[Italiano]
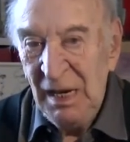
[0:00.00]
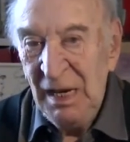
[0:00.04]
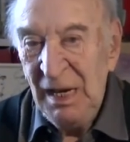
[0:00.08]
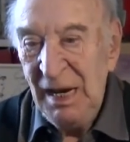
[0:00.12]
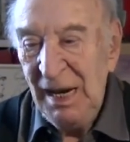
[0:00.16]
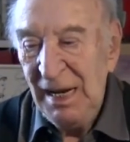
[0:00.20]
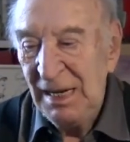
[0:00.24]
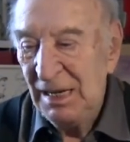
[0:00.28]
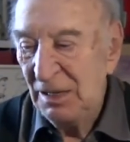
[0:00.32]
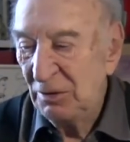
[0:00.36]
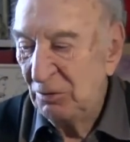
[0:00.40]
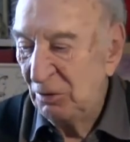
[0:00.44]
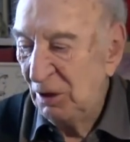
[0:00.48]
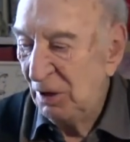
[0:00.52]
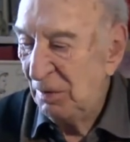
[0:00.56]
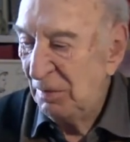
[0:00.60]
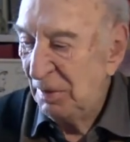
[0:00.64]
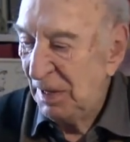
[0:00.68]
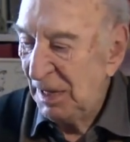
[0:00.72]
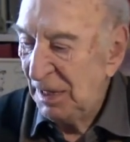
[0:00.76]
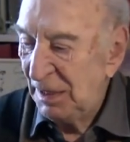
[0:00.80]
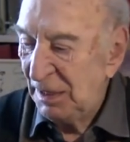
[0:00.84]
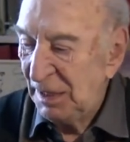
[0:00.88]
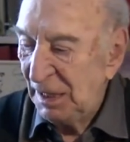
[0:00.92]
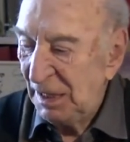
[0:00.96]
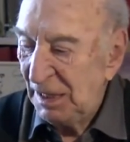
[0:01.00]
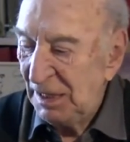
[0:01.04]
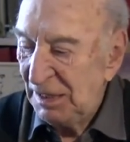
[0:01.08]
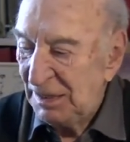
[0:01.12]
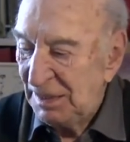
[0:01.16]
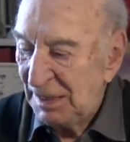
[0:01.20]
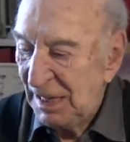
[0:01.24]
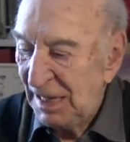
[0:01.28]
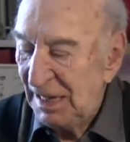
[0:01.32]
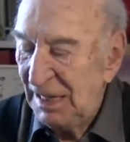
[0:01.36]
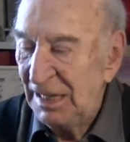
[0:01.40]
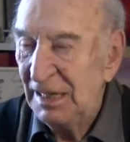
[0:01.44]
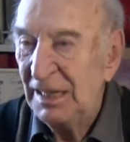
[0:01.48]
e naturalmente
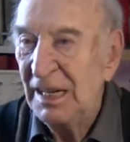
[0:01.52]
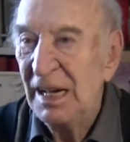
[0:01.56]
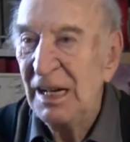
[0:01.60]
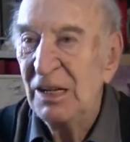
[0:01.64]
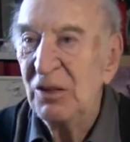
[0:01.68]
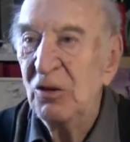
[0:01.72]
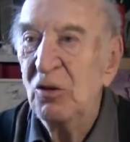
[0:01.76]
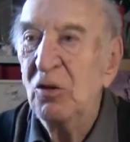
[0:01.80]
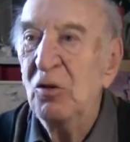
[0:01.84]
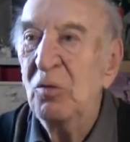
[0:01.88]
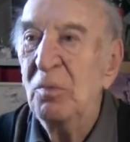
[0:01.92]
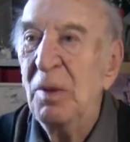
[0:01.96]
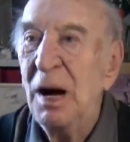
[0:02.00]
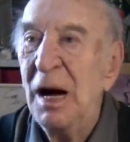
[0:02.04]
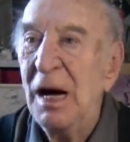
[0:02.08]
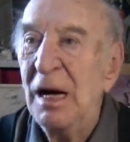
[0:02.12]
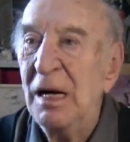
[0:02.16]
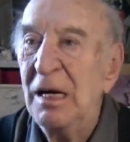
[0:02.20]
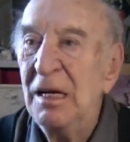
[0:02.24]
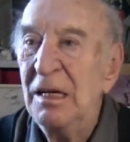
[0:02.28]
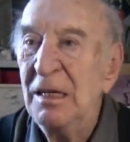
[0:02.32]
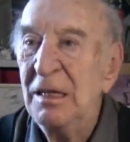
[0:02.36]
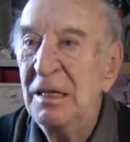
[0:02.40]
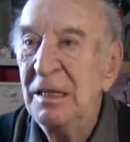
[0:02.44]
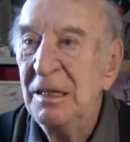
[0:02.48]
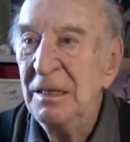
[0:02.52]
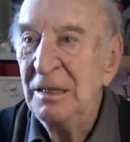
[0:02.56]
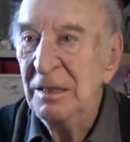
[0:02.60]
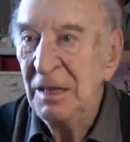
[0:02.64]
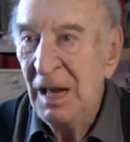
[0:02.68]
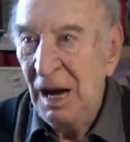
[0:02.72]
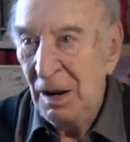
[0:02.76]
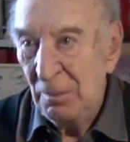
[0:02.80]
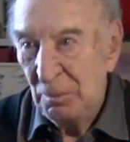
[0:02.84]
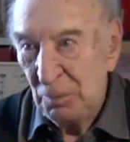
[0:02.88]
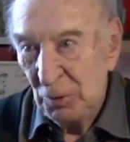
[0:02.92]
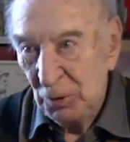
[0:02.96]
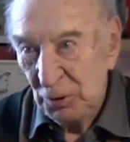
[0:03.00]
Lizzani da Roma
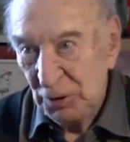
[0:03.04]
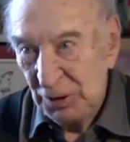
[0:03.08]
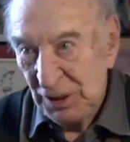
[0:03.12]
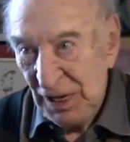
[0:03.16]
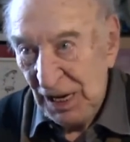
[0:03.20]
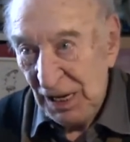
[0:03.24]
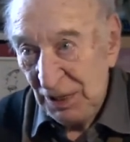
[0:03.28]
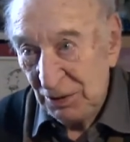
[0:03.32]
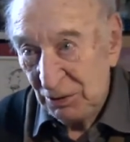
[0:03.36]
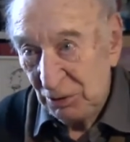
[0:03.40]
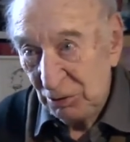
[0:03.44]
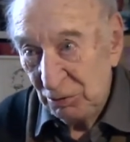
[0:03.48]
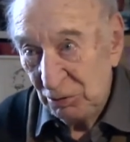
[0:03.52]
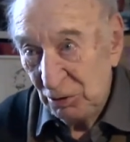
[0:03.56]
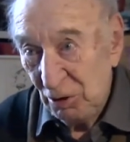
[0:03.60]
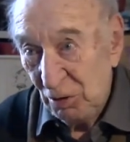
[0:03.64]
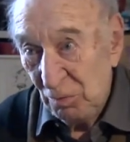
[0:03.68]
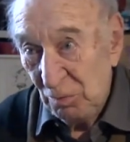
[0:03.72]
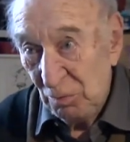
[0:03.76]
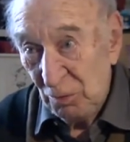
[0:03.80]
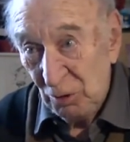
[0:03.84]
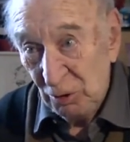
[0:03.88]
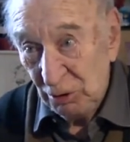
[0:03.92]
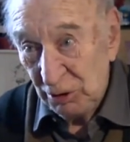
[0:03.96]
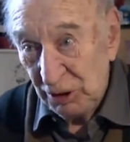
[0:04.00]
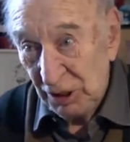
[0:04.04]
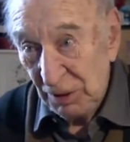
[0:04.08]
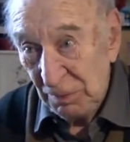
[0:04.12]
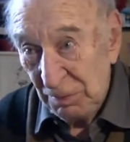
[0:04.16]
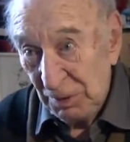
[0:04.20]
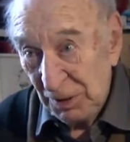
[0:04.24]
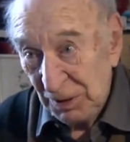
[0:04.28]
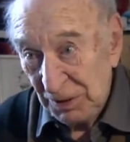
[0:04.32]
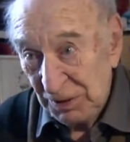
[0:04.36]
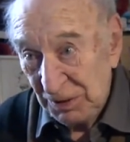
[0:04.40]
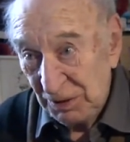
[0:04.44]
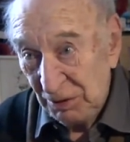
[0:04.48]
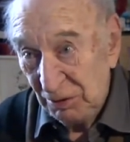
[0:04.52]
ha portato non molte
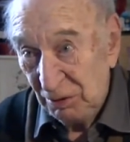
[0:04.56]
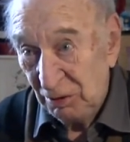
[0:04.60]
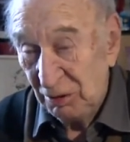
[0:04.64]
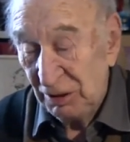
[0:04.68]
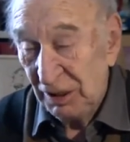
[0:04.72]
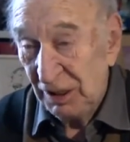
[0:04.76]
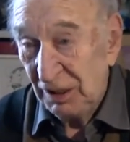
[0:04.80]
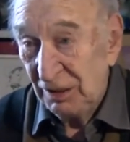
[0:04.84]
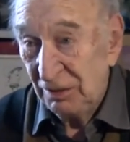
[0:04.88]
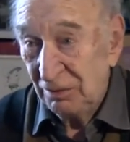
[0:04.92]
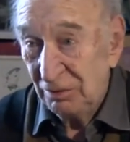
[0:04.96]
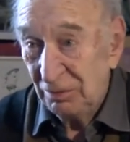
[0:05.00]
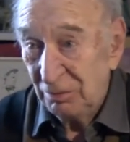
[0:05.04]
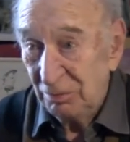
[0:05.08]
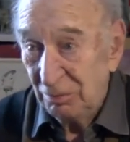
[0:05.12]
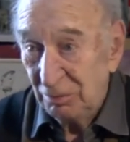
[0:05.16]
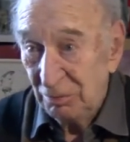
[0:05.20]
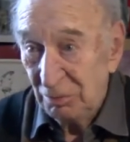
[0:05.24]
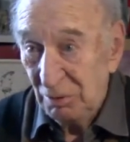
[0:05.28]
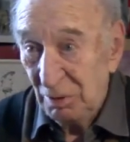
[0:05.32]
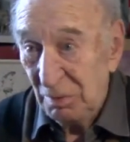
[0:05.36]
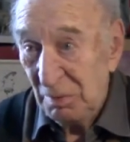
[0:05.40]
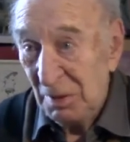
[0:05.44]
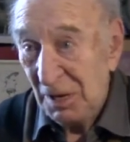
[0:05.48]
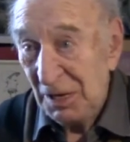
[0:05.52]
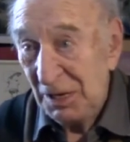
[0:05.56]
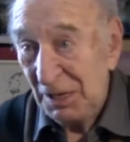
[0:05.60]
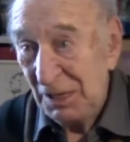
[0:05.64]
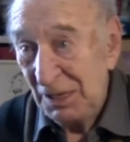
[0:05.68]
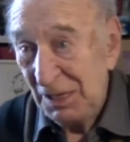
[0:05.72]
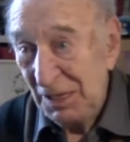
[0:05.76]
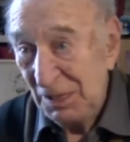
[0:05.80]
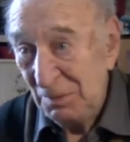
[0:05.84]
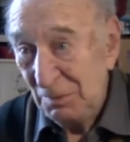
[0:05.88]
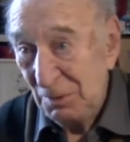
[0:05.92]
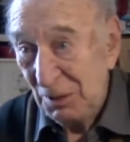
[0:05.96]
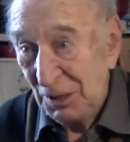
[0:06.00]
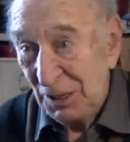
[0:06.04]
persone, due
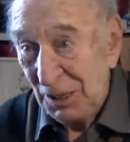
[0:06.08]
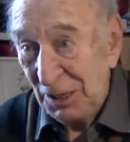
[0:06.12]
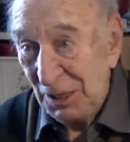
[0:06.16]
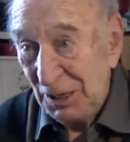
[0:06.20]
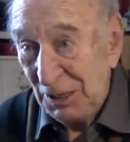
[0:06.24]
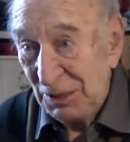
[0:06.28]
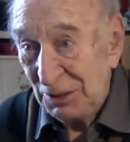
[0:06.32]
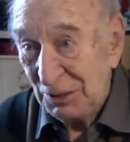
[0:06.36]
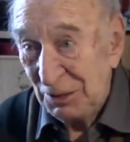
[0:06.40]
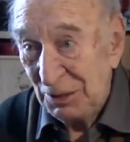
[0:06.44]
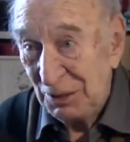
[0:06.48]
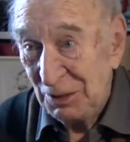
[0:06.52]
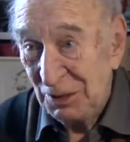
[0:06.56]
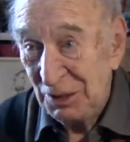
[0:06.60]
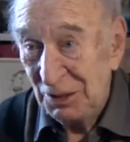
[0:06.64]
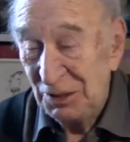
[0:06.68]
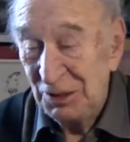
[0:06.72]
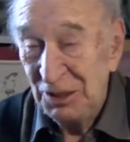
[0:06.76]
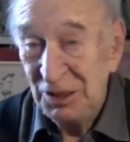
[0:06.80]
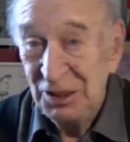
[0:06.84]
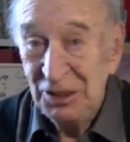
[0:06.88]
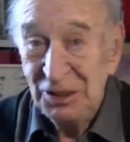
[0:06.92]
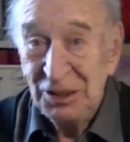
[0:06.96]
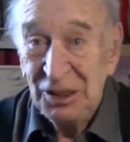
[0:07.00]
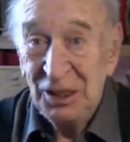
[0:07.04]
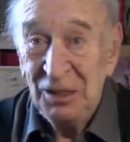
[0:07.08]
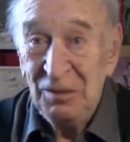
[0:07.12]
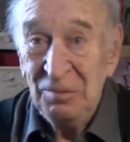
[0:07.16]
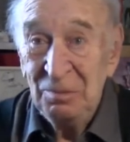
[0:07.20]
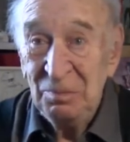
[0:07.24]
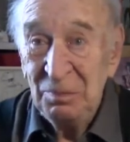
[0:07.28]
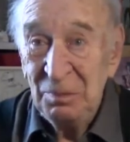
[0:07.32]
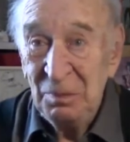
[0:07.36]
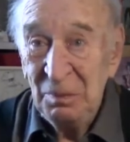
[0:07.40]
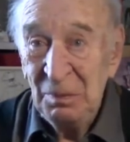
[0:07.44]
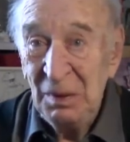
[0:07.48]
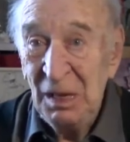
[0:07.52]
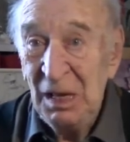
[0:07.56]
macchini, macchinista, elettricista,
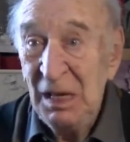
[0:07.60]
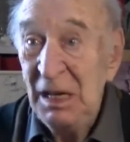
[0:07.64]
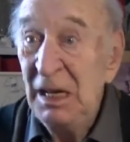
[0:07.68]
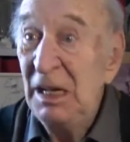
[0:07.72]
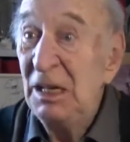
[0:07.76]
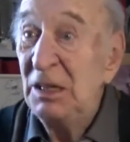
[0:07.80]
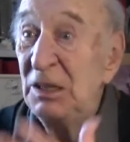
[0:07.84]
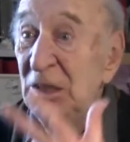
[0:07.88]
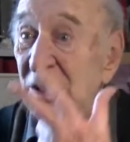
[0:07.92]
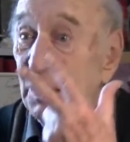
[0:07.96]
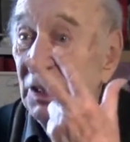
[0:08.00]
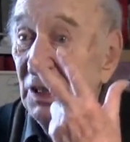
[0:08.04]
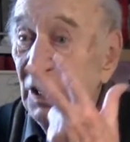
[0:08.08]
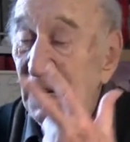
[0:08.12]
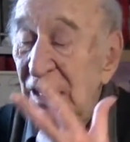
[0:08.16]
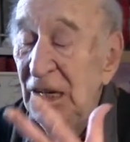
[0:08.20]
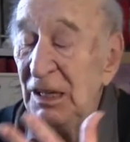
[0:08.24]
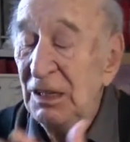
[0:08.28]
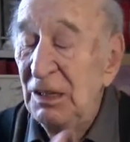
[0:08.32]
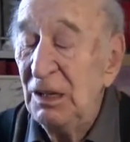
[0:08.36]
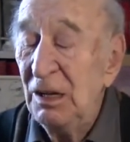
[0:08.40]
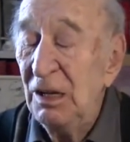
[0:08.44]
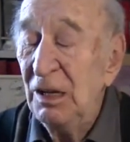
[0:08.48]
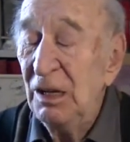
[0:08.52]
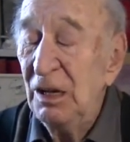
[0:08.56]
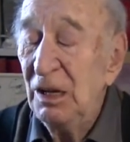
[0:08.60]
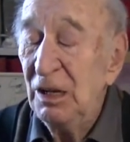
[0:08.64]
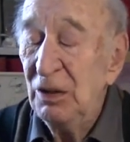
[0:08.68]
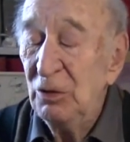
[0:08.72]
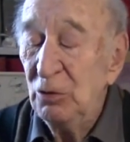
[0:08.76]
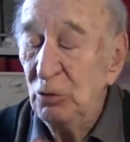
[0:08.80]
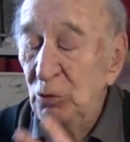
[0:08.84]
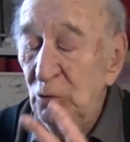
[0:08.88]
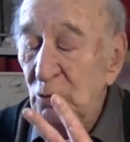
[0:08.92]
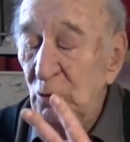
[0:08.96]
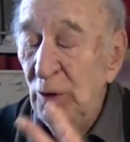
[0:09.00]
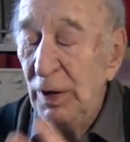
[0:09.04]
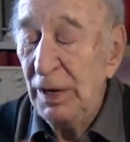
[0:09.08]
i, i, i,
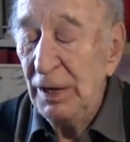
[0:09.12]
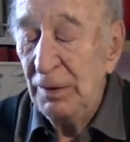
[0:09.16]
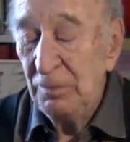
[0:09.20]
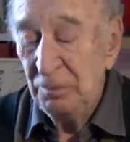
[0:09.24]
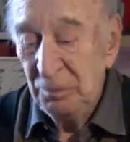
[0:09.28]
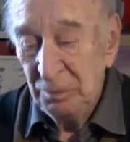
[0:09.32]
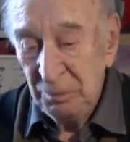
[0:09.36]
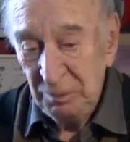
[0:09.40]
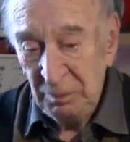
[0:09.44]
due